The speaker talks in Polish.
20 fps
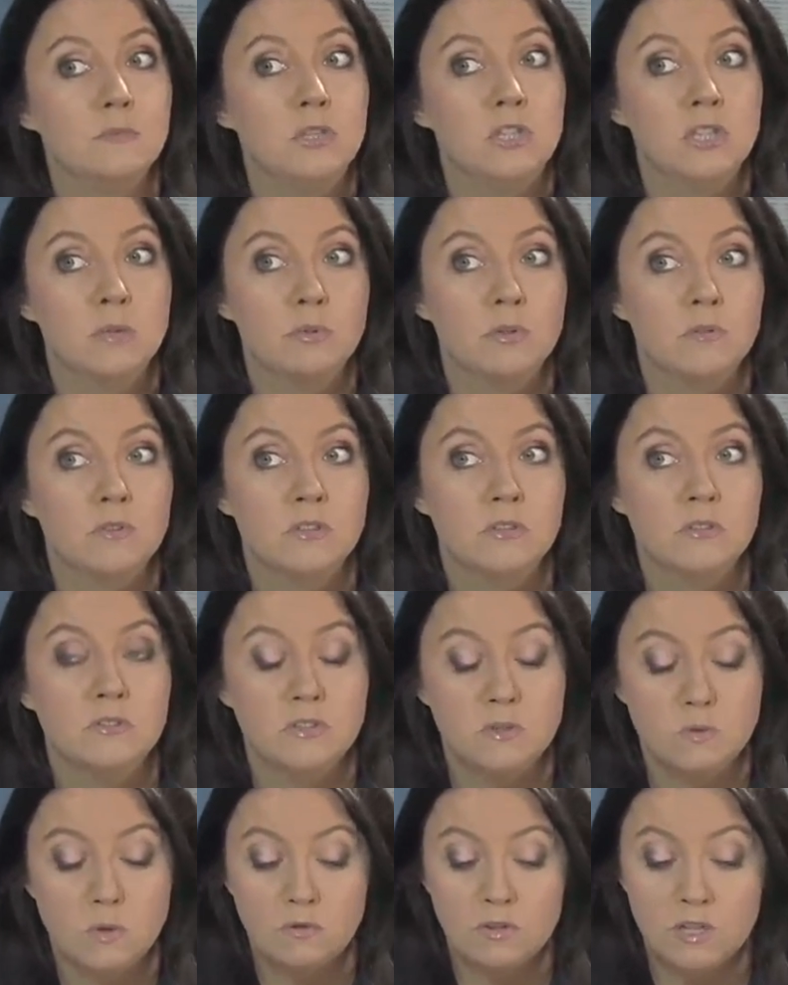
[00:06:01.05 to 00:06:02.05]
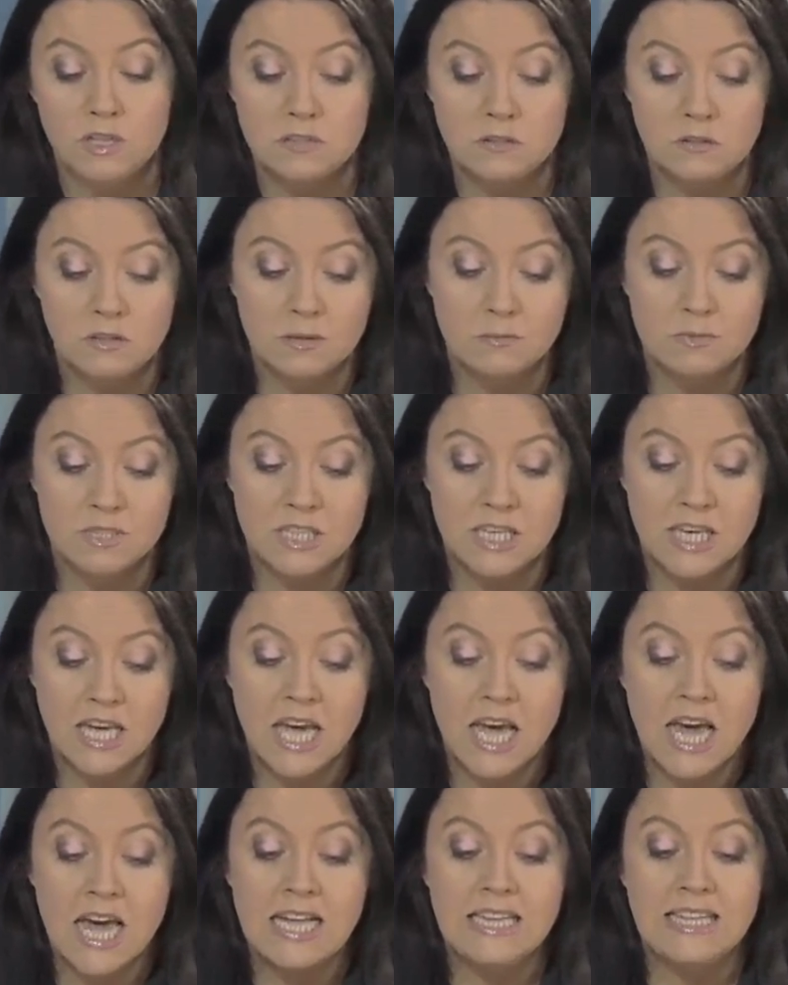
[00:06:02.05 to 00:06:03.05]
pisze profesor Dzisław Krasnodębski.
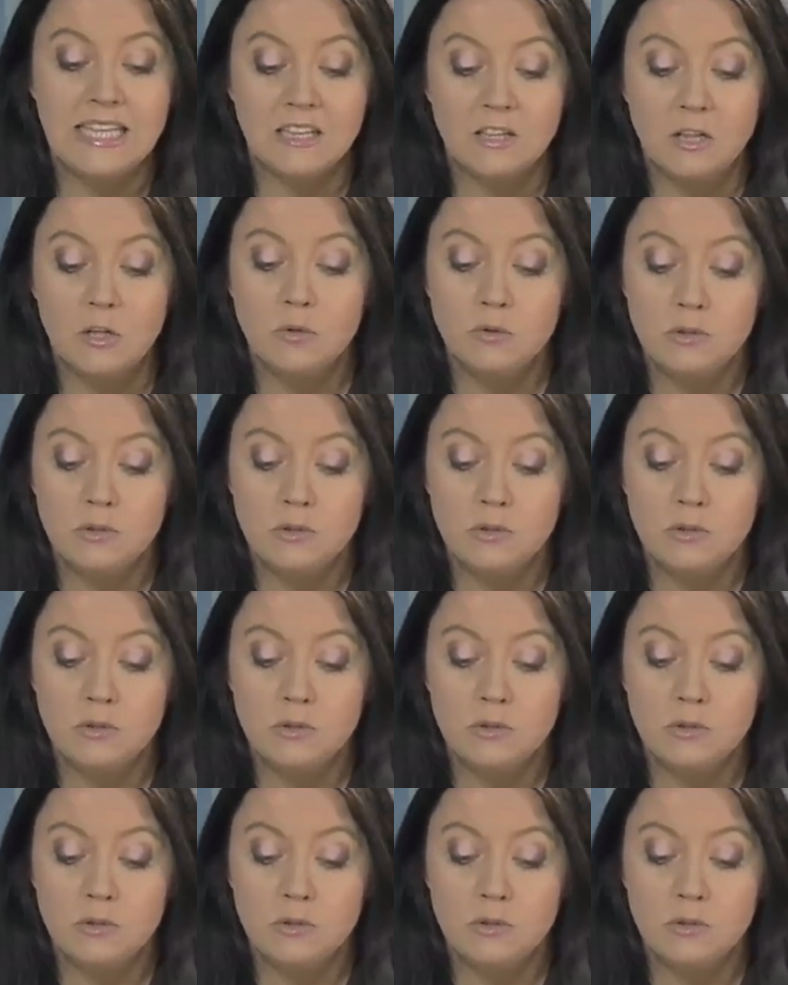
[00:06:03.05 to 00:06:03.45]
Ten